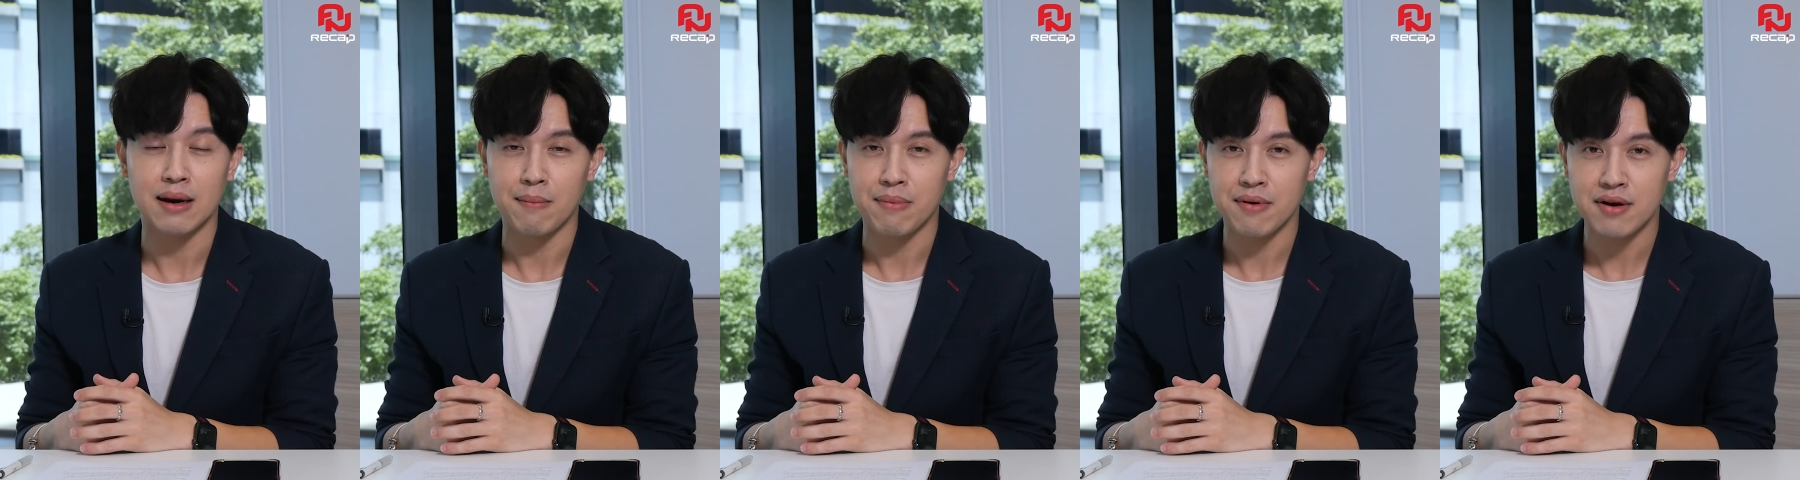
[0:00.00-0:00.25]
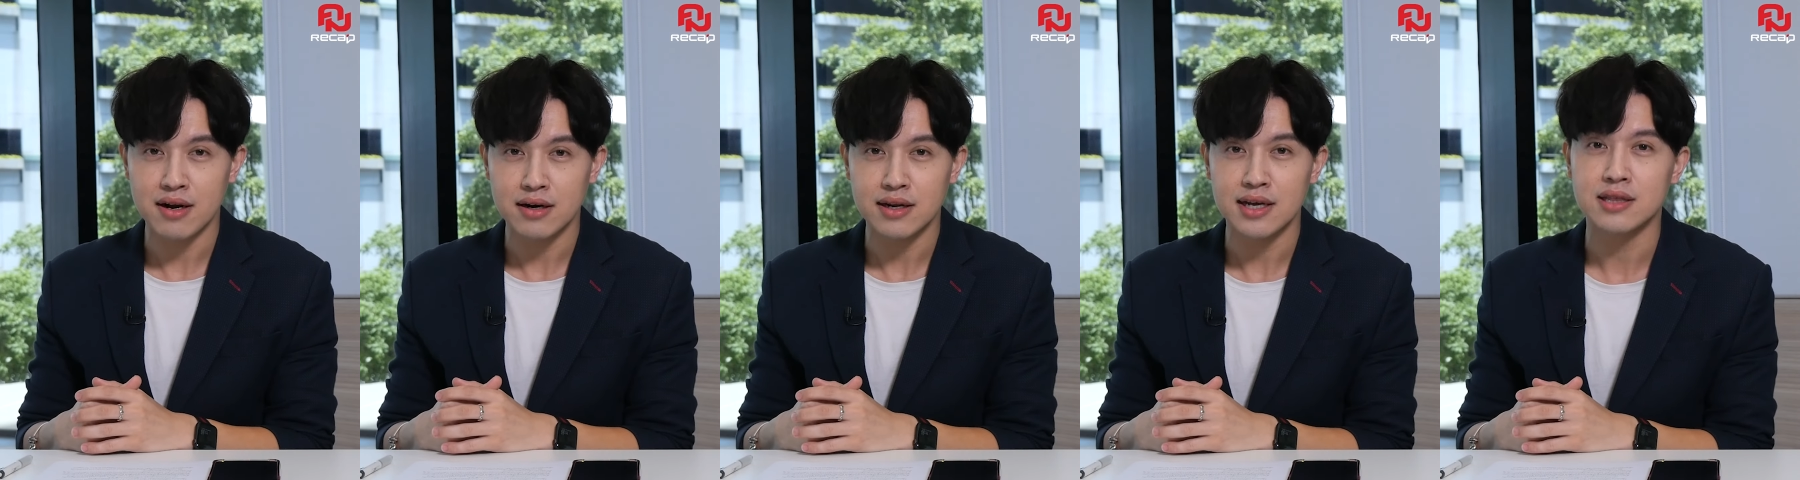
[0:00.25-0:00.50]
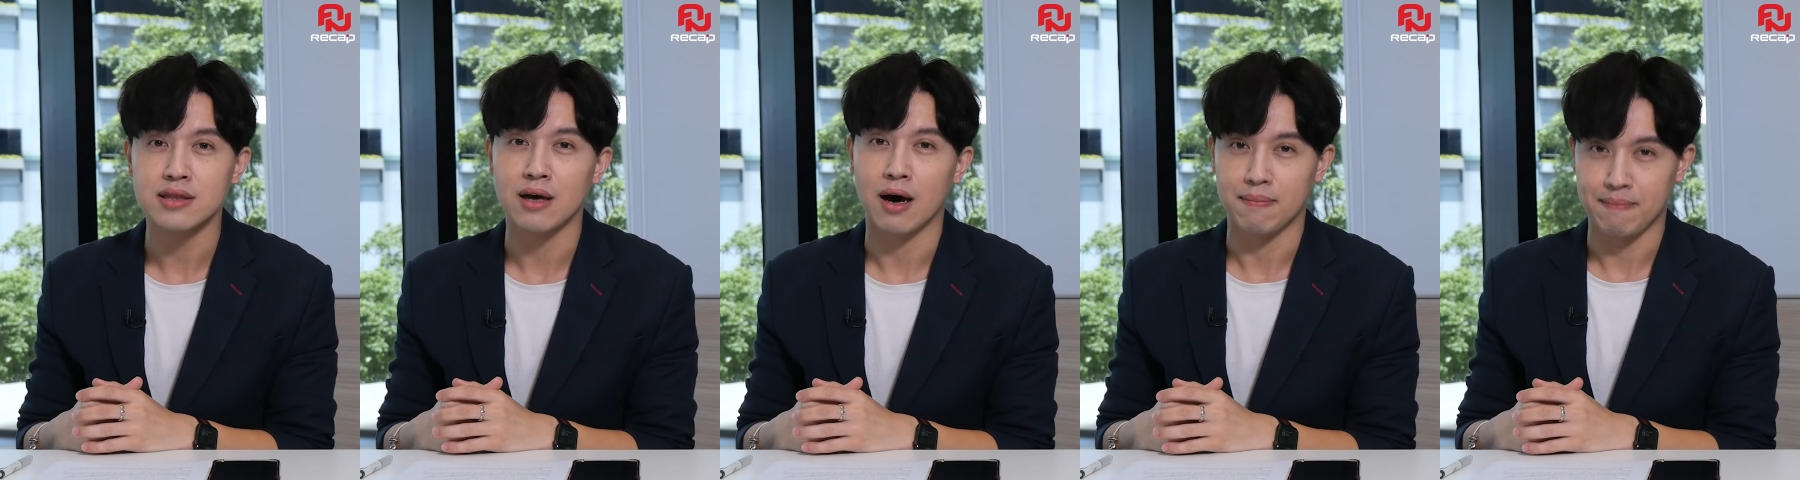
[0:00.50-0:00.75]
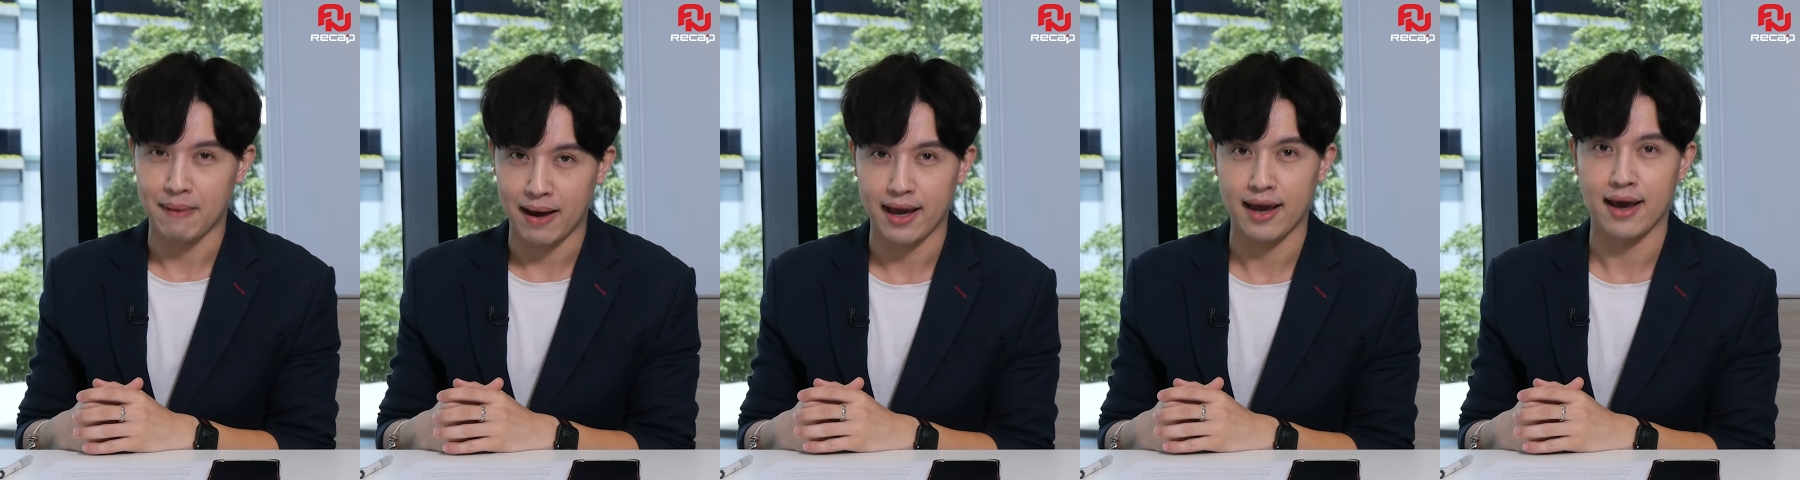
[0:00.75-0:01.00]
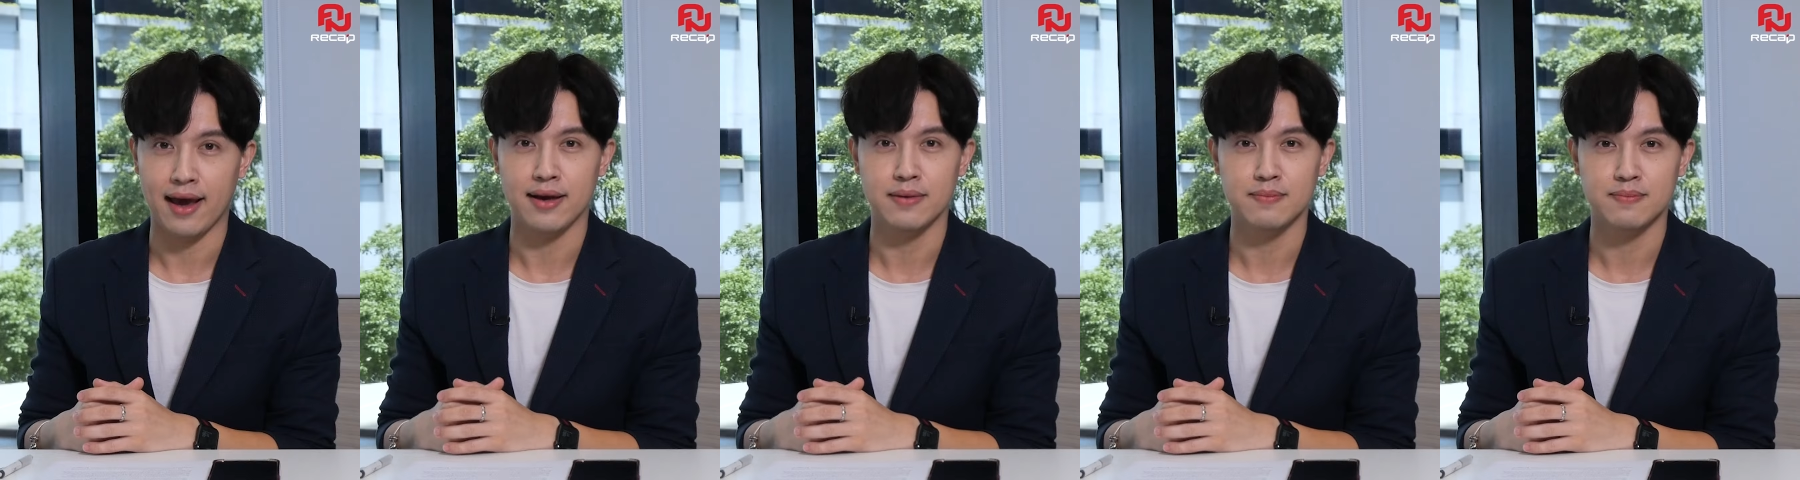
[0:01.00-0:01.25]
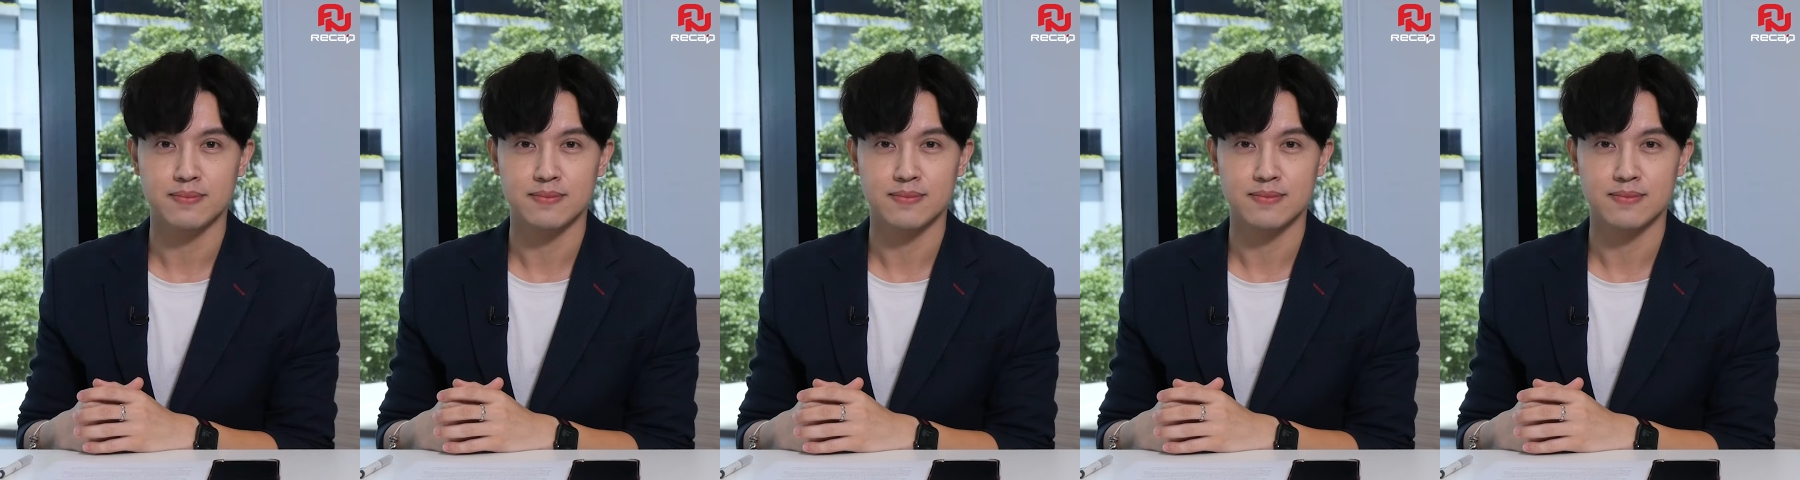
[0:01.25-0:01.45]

กับเรื่องนี้ต่อไปฮะ